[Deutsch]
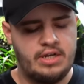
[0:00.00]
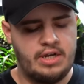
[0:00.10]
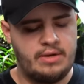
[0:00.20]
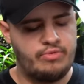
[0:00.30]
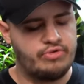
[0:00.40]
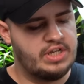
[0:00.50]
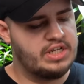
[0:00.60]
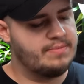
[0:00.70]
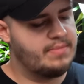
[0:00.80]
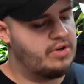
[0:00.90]
Ähm, und hier
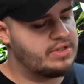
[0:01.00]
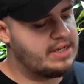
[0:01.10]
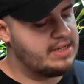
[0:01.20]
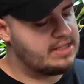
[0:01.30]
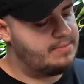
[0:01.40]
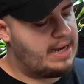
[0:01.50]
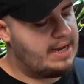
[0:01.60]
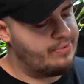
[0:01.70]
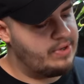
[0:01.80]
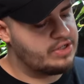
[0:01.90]
sieht man auch die ganzen
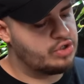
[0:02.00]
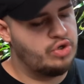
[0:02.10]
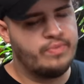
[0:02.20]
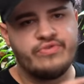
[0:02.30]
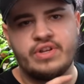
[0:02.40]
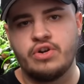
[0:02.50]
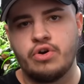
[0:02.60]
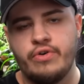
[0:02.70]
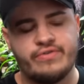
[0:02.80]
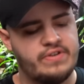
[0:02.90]
Maden, also schlüpfen da noch
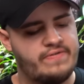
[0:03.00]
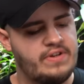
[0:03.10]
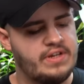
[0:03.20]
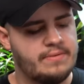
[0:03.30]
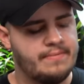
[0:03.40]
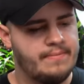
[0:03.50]
öfters Fliegen.